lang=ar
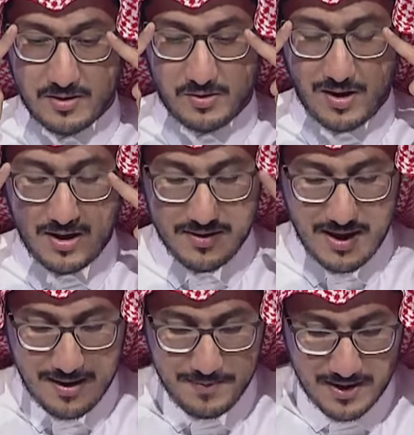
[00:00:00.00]
السؤال
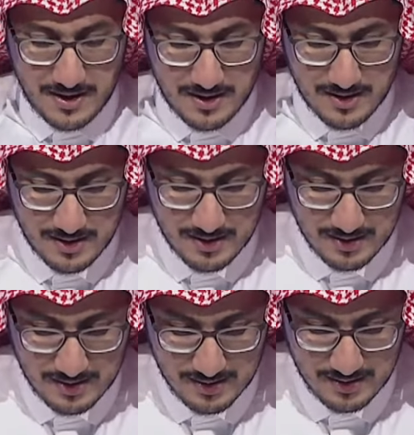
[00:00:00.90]
الذهبي
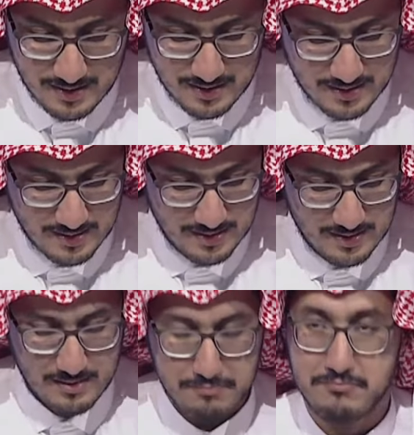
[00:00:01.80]

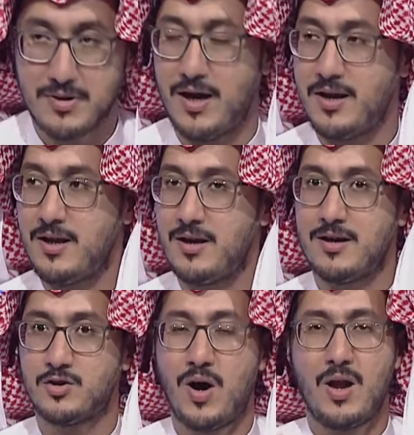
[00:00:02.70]
آه،
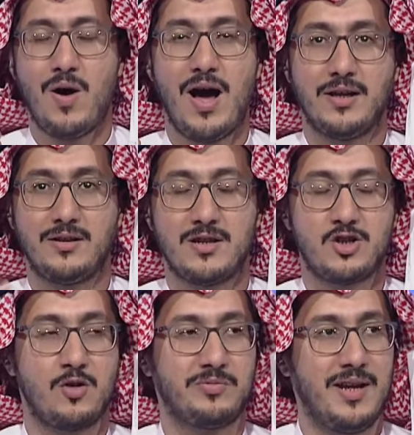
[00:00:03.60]
يعني سؤال واحد اذا
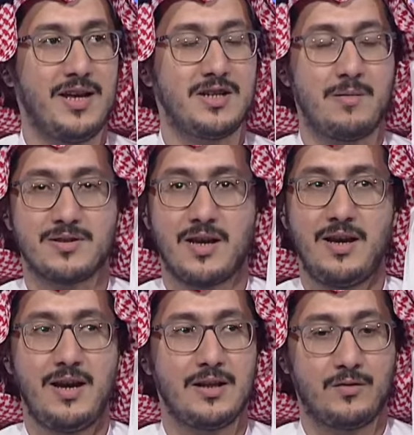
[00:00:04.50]
جاوبت عليه اجابه
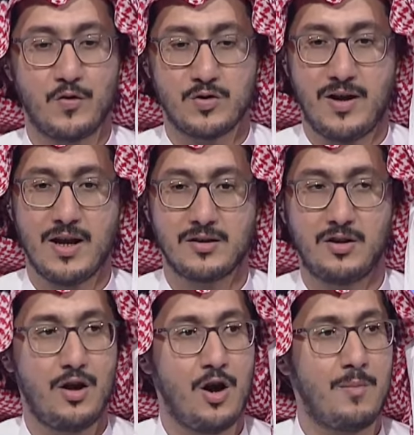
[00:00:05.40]
صحيحه تفوز في حلقه
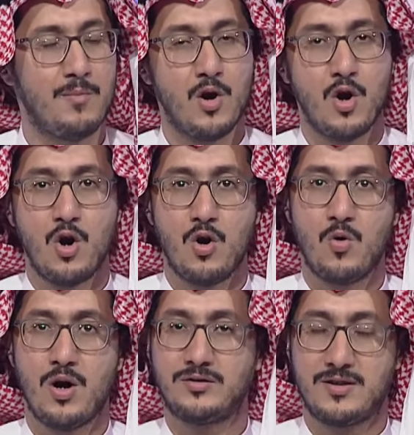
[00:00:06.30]
اليوم
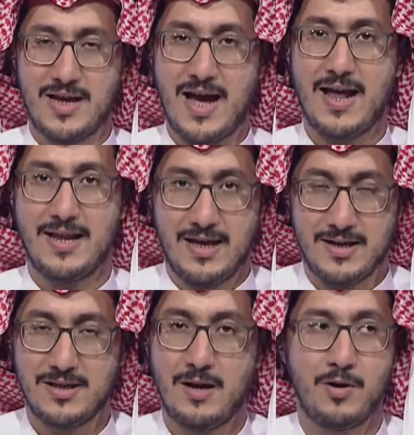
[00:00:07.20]
وتتاهل
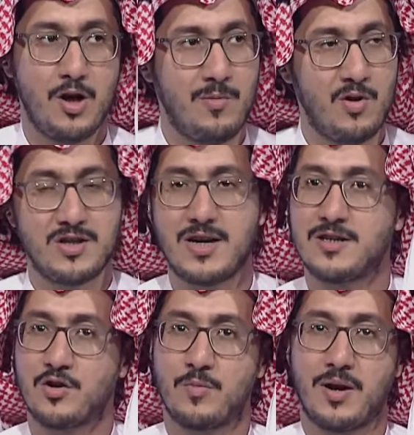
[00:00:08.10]
يعني سحب اليوم
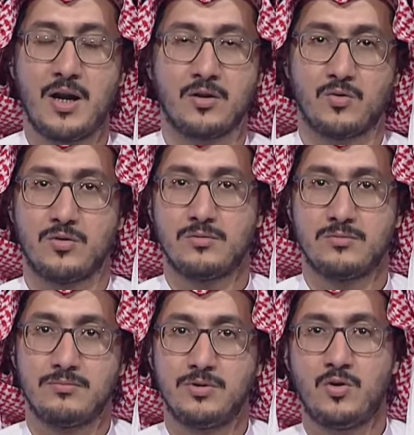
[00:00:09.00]
والجائزه الكبرى على طول
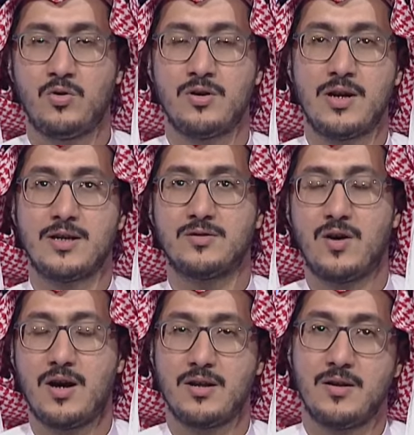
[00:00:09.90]
بدون
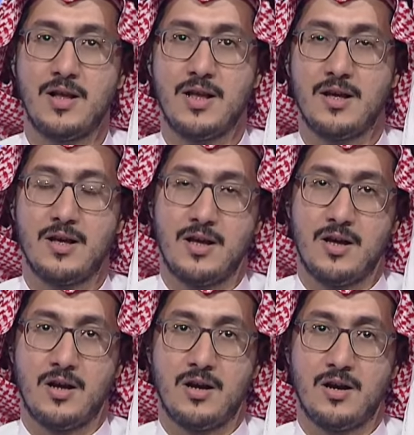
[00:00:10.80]
سؤال وما توفيق
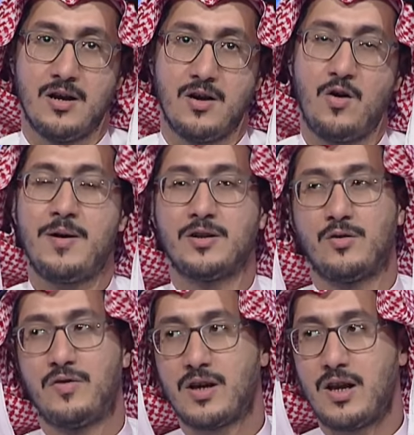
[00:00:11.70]
الا بالله وما
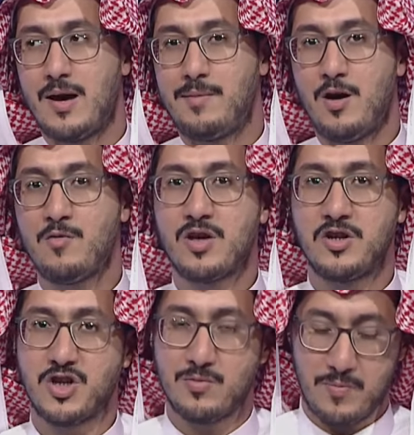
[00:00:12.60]
توفيق الا بالله ممكن
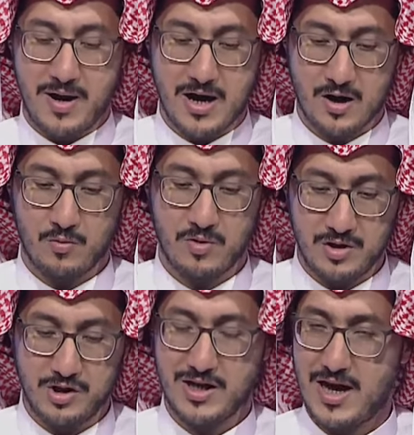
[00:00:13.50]
يجيك مبارك ممكن
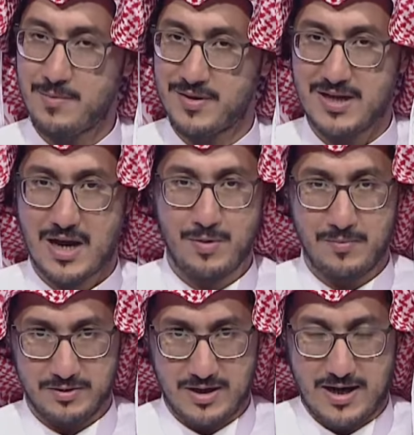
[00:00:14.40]
يجيك اي مسار من
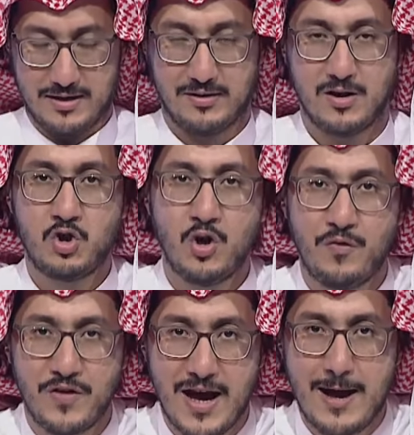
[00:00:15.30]
المسارات
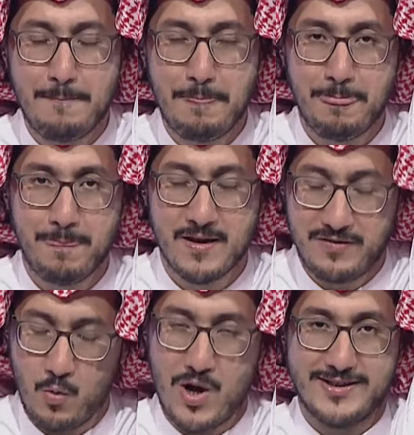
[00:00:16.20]
نشوف يا
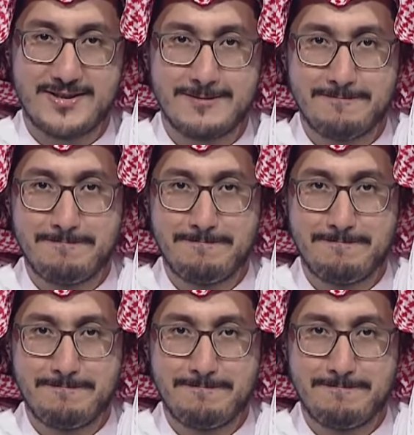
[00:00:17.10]
فواز